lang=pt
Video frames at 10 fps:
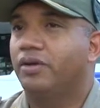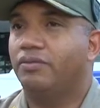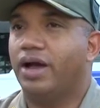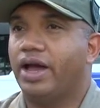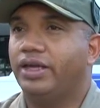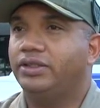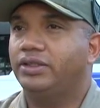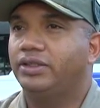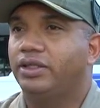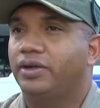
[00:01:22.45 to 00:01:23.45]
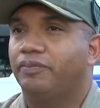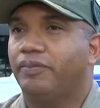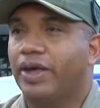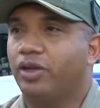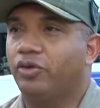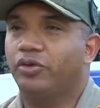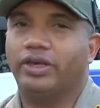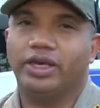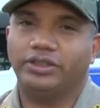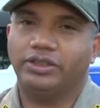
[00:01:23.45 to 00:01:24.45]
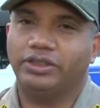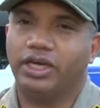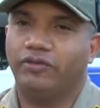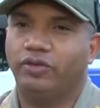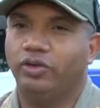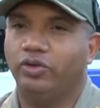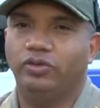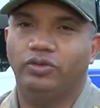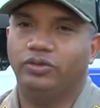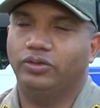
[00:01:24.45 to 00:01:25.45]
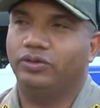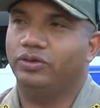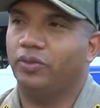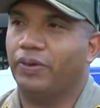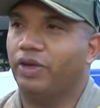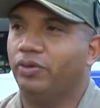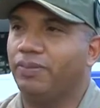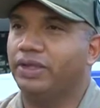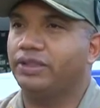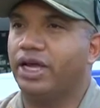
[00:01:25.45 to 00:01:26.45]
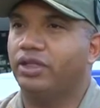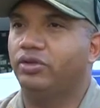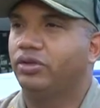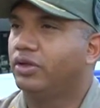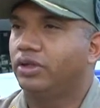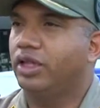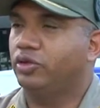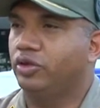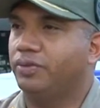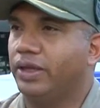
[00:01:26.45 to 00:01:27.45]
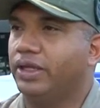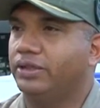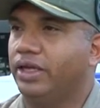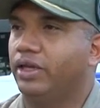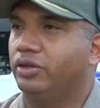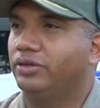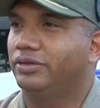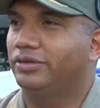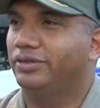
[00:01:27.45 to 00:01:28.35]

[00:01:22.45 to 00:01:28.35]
Mas pelo que a gente já viu do, do período passado, tem tudo para dar certo.